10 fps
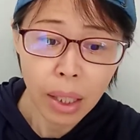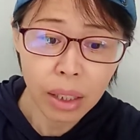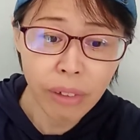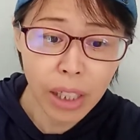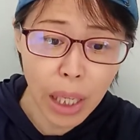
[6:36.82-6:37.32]

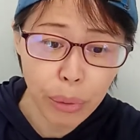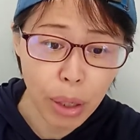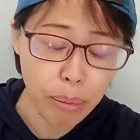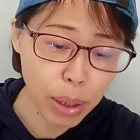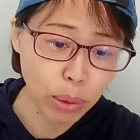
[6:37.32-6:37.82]
一位演
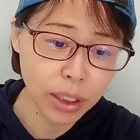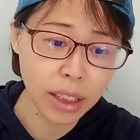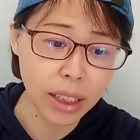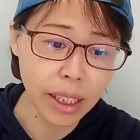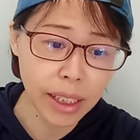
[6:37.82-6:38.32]
员没有
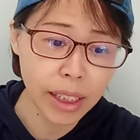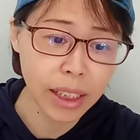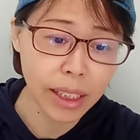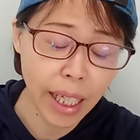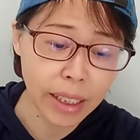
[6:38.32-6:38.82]
自己的意
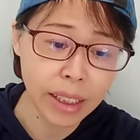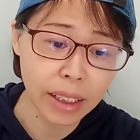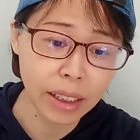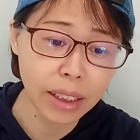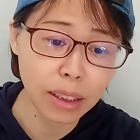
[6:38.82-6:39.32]
志演戏进